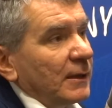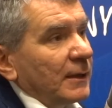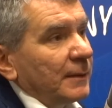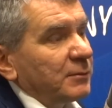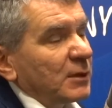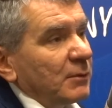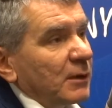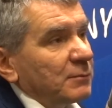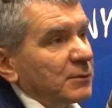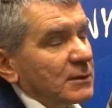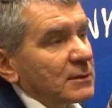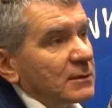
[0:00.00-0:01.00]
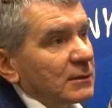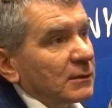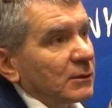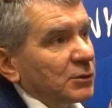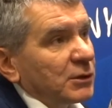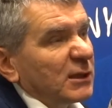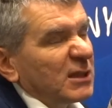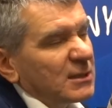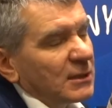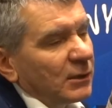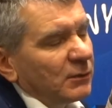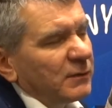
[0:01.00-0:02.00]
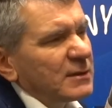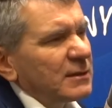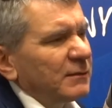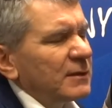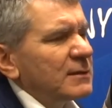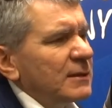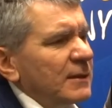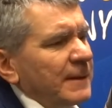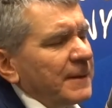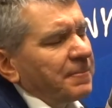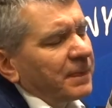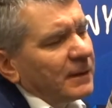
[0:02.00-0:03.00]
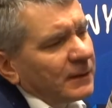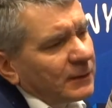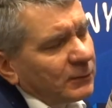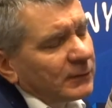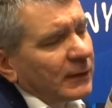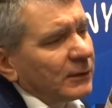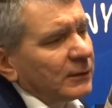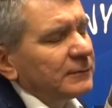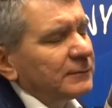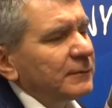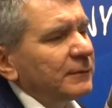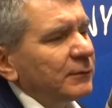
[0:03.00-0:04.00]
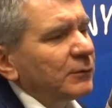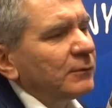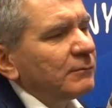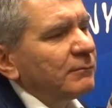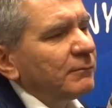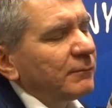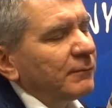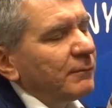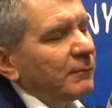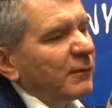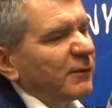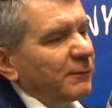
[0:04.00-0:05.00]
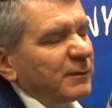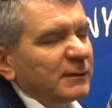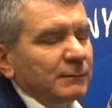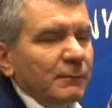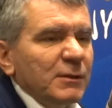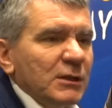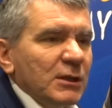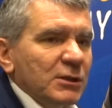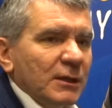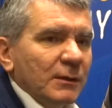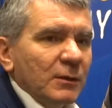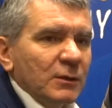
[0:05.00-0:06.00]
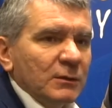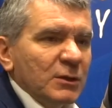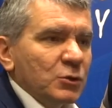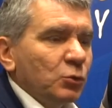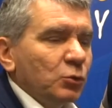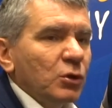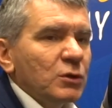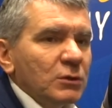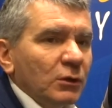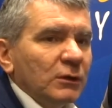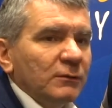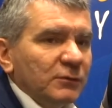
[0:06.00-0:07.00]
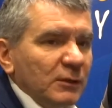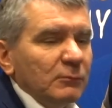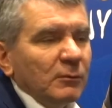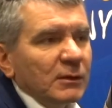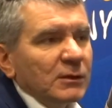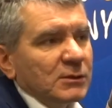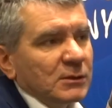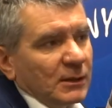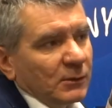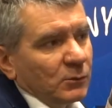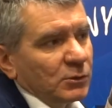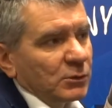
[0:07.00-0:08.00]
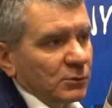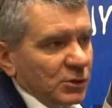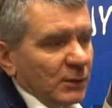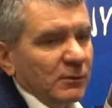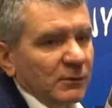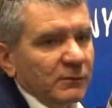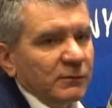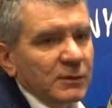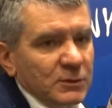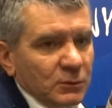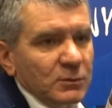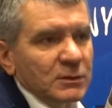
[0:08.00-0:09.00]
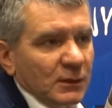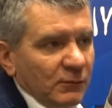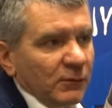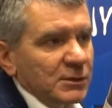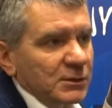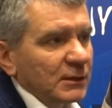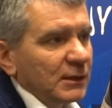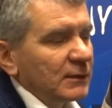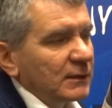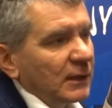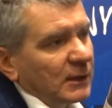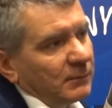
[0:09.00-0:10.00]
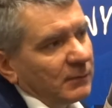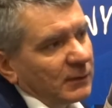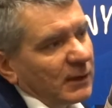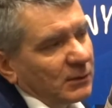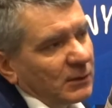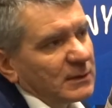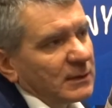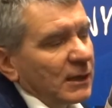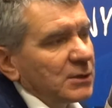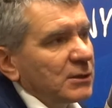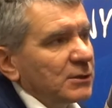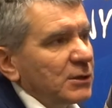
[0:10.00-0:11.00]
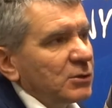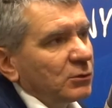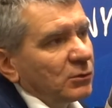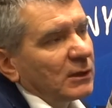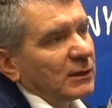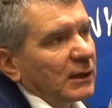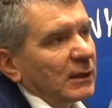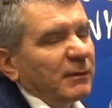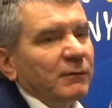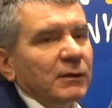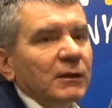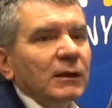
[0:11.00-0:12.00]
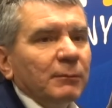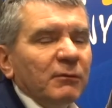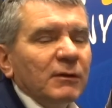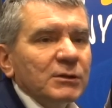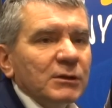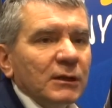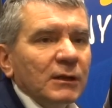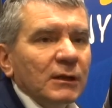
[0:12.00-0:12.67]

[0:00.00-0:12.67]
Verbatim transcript: przebieg przez osiedle Cyganowice, więc tutaj no, w, w, myślę, że dyskutując o tym, w tym momencie ugrzęźniemy w dyskusjach właśnie na nad takim, a to jest na razie rzecz, której tak naprawdę nikt na poważnie